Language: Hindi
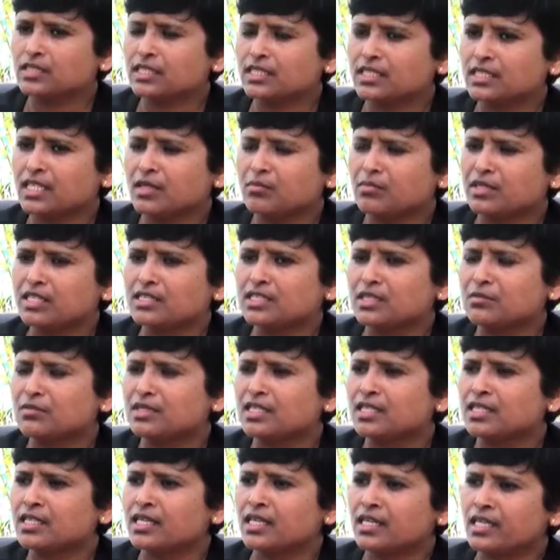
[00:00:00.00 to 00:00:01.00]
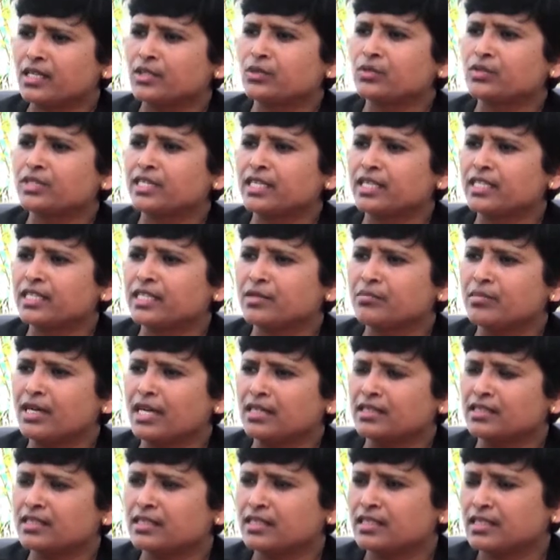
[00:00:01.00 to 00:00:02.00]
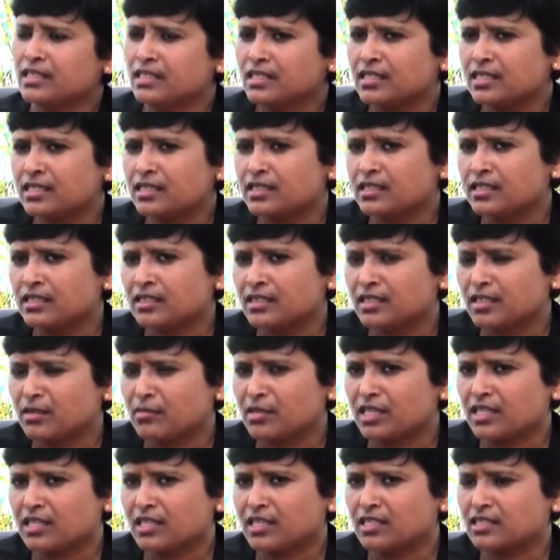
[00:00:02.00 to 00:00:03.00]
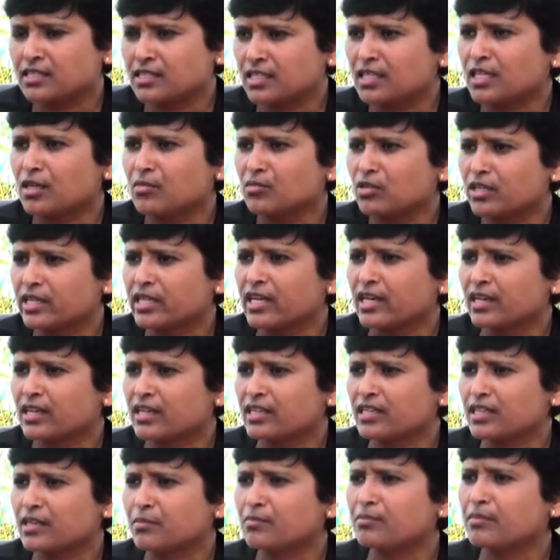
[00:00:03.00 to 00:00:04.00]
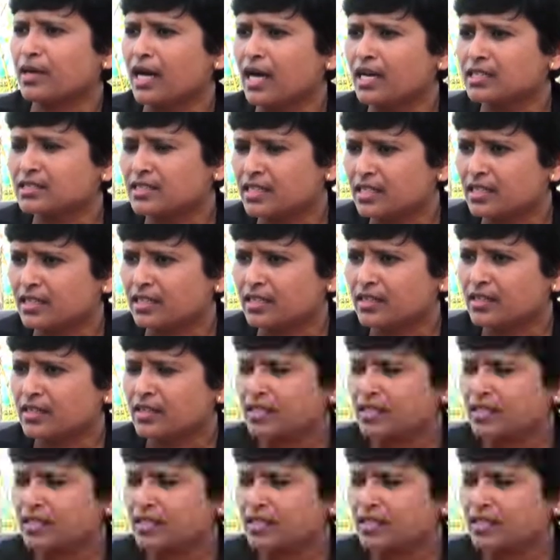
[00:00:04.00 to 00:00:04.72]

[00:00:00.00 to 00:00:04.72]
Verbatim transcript: जैसे आपने समर्धा कठूतिया की बात करी ये हमारे ज़िला मुख्यालय के पास है